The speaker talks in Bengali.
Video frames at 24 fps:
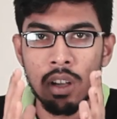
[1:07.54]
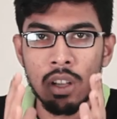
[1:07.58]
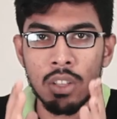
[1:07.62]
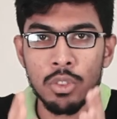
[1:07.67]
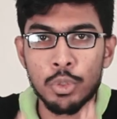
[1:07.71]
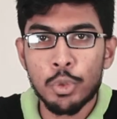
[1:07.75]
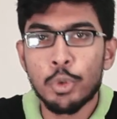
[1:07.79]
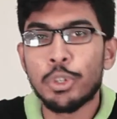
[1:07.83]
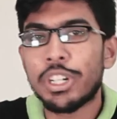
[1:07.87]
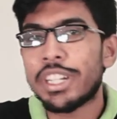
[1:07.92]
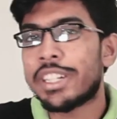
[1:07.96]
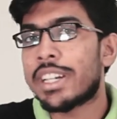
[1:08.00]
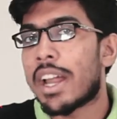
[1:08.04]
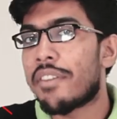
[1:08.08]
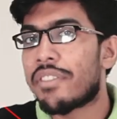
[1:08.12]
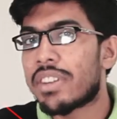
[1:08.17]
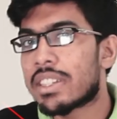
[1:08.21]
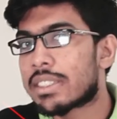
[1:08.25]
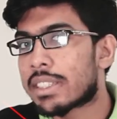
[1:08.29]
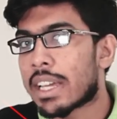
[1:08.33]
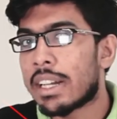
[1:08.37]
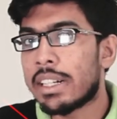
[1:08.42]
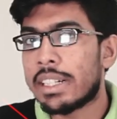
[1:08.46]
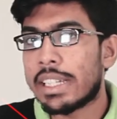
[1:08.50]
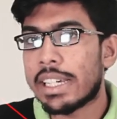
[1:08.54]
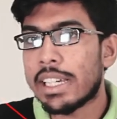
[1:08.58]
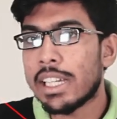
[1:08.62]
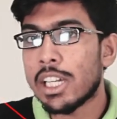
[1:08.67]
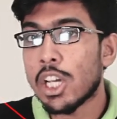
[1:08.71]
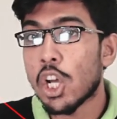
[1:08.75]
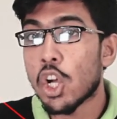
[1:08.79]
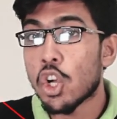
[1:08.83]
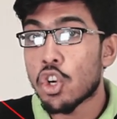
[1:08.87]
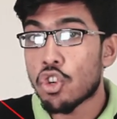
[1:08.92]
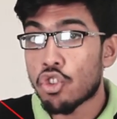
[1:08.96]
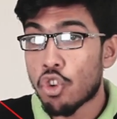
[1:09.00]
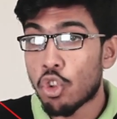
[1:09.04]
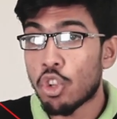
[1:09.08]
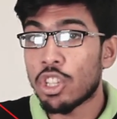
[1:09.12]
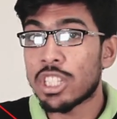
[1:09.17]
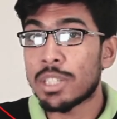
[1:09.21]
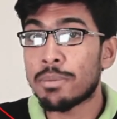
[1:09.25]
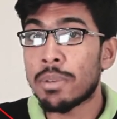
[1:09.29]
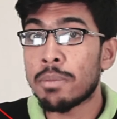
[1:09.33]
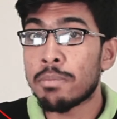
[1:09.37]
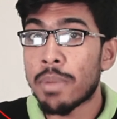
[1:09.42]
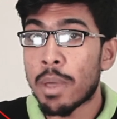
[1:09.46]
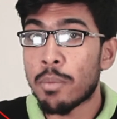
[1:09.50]
দুটি গ্রাফিক্স কার্ডেই ষোলো
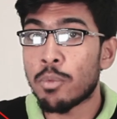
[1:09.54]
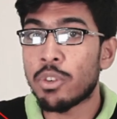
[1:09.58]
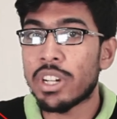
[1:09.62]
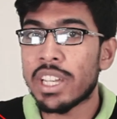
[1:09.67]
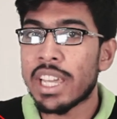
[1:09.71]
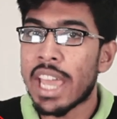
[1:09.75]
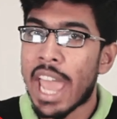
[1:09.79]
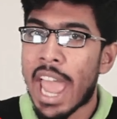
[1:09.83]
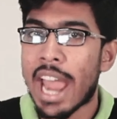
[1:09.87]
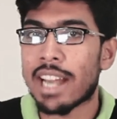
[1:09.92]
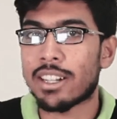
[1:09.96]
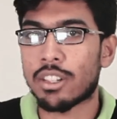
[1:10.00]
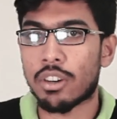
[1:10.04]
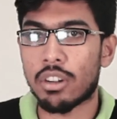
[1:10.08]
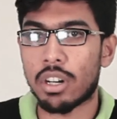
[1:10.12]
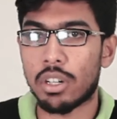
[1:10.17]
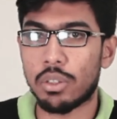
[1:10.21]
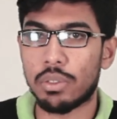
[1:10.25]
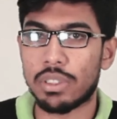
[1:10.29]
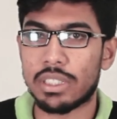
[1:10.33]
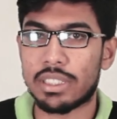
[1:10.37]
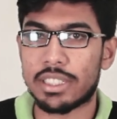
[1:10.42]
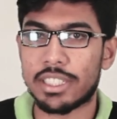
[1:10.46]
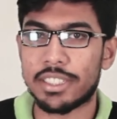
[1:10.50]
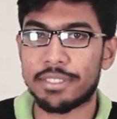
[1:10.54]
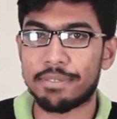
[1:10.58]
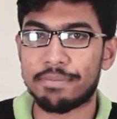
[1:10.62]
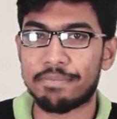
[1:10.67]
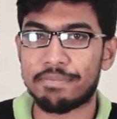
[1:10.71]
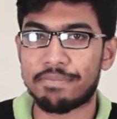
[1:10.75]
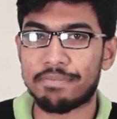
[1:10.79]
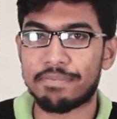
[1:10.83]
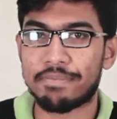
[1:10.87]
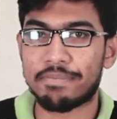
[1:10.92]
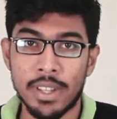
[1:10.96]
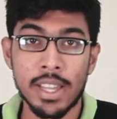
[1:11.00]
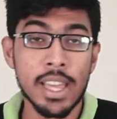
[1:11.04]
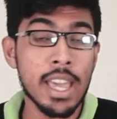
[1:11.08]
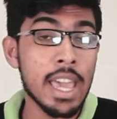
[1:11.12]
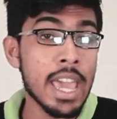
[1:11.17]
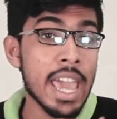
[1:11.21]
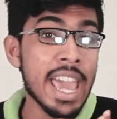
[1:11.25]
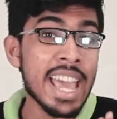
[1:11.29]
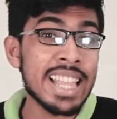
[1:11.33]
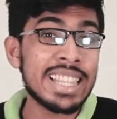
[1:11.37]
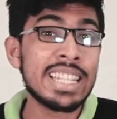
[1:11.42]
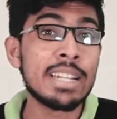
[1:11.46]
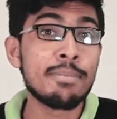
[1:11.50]
জিবি মেমোরি অ্যাড করা হয়েছে
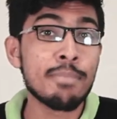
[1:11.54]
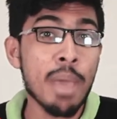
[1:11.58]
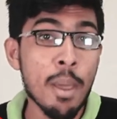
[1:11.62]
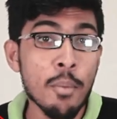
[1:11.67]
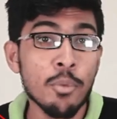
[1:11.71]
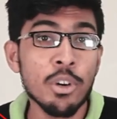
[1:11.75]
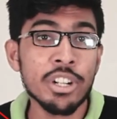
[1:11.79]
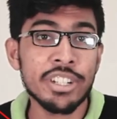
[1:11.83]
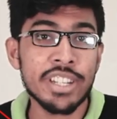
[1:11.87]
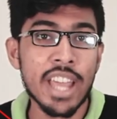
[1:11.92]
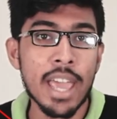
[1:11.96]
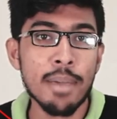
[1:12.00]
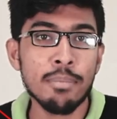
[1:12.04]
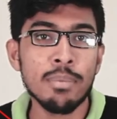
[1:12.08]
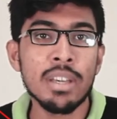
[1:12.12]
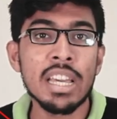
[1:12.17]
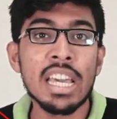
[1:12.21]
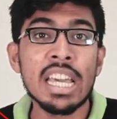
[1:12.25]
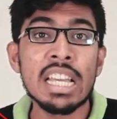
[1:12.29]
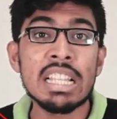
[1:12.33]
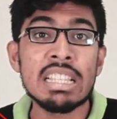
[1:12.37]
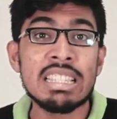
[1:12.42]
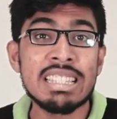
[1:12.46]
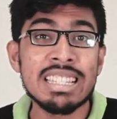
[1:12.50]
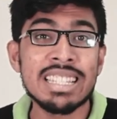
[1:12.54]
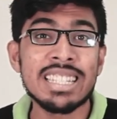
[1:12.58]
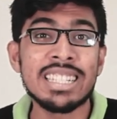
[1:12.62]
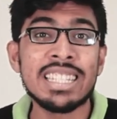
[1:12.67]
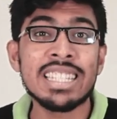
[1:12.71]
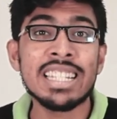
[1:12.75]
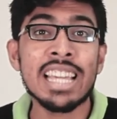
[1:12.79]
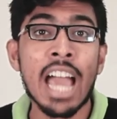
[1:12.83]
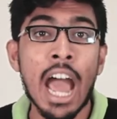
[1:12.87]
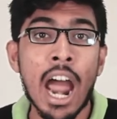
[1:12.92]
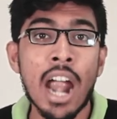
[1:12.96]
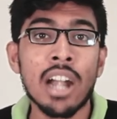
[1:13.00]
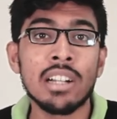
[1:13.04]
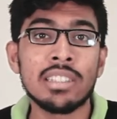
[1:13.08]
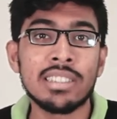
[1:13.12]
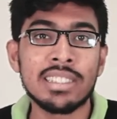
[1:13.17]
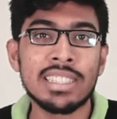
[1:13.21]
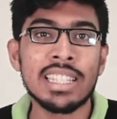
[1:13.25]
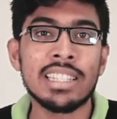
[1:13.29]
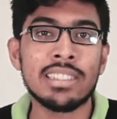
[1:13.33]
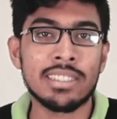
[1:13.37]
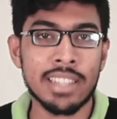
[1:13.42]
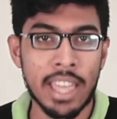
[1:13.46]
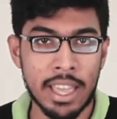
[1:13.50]
এদের মেমোরি টাইপ জিডিডি আর
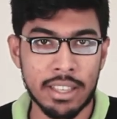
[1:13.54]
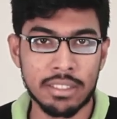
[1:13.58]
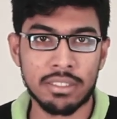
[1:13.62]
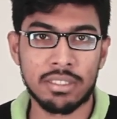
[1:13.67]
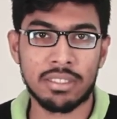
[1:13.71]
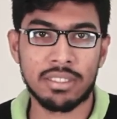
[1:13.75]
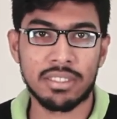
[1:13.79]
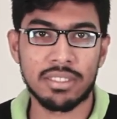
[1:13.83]
সিক্স এক্স